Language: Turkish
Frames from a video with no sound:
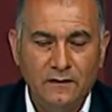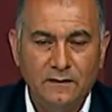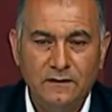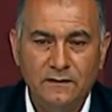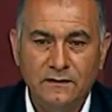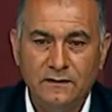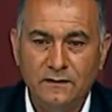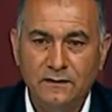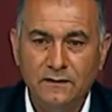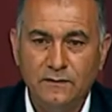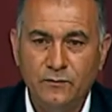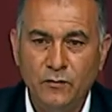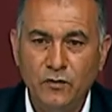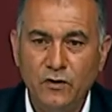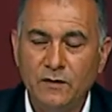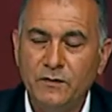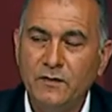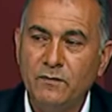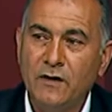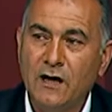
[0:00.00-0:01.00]
e,
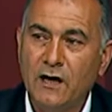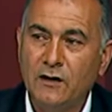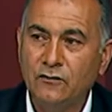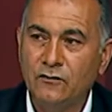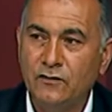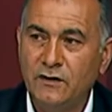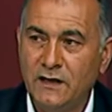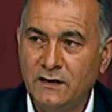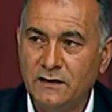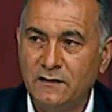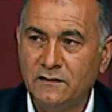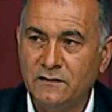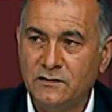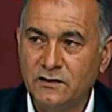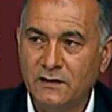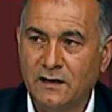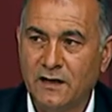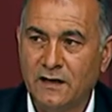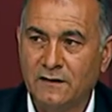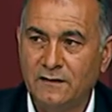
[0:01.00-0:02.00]
böyle bir mağduriyet
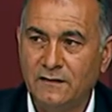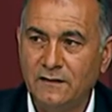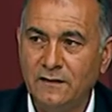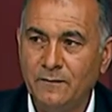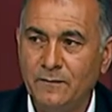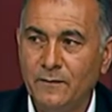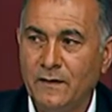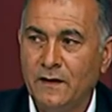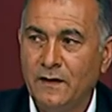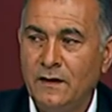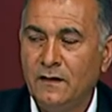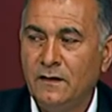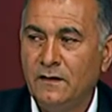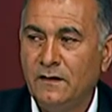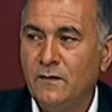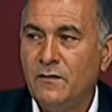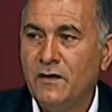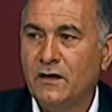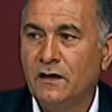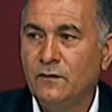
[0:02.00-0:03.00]
çıkarttı.
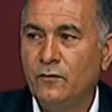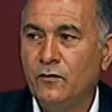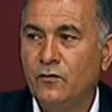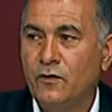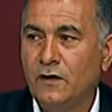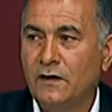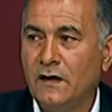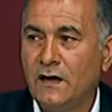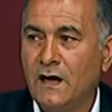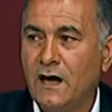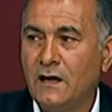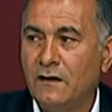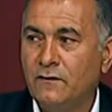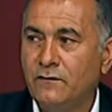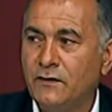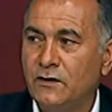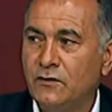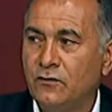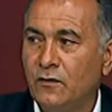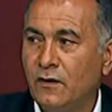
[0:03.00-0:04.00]
Demek ki burada da yani
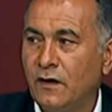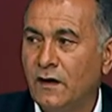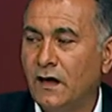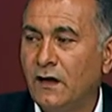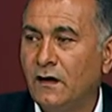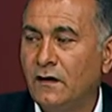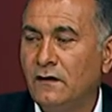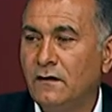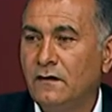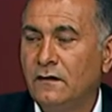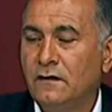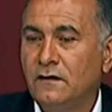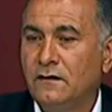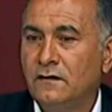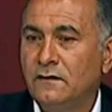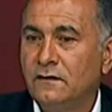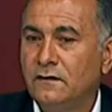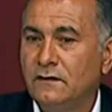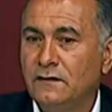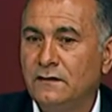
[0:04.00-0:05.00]
fikir olarak
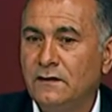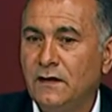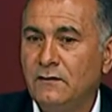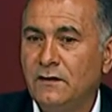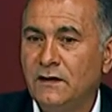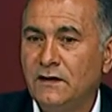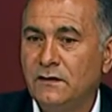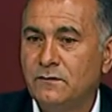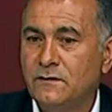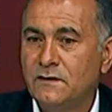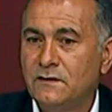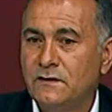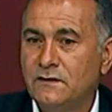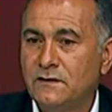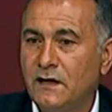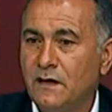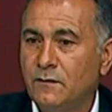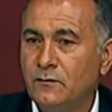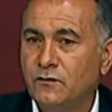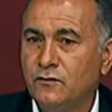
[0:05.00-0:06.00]
ee, devletimiz
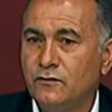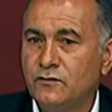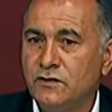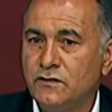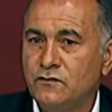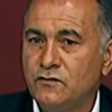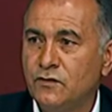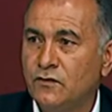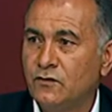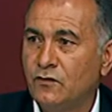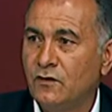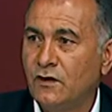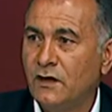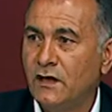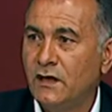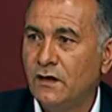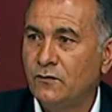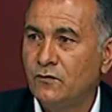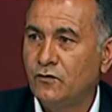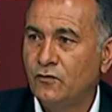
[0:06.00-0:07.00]
ya bu çiftçi
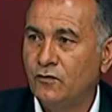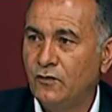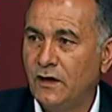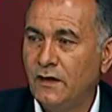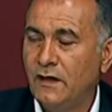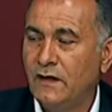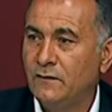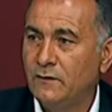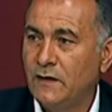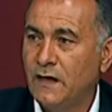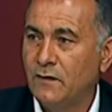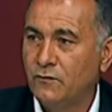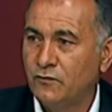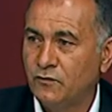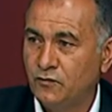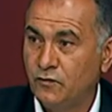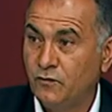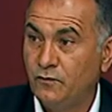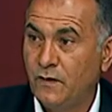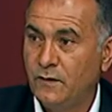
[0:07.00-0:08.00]
örgütlerine bu kuleleri yani bu
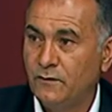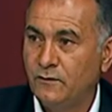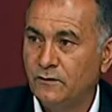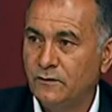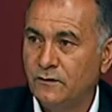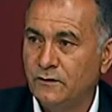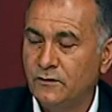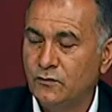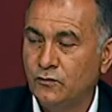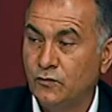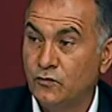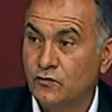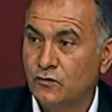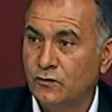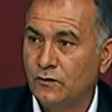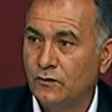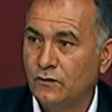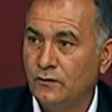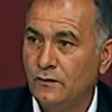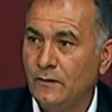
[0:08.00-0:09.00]
süt e,
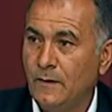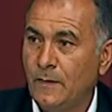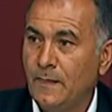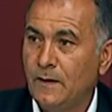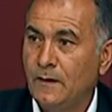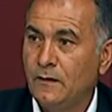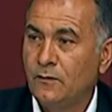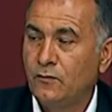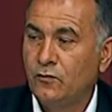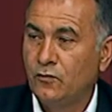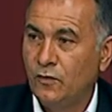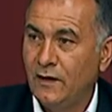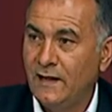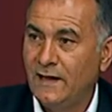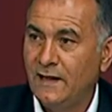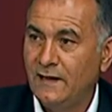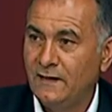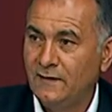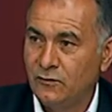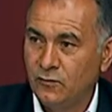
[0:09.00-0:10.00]
tozu
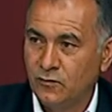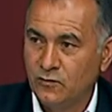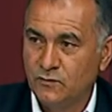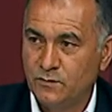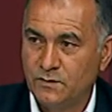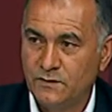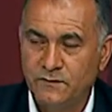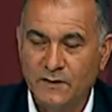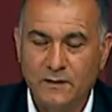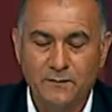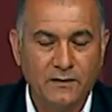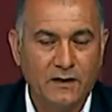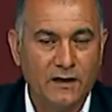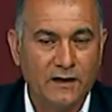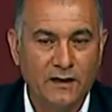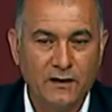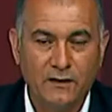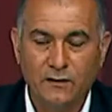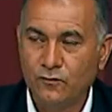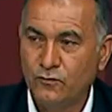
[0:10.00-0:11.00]
kuleleri diyoruz biz
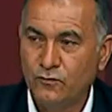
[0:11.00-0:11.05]
fabrikalarını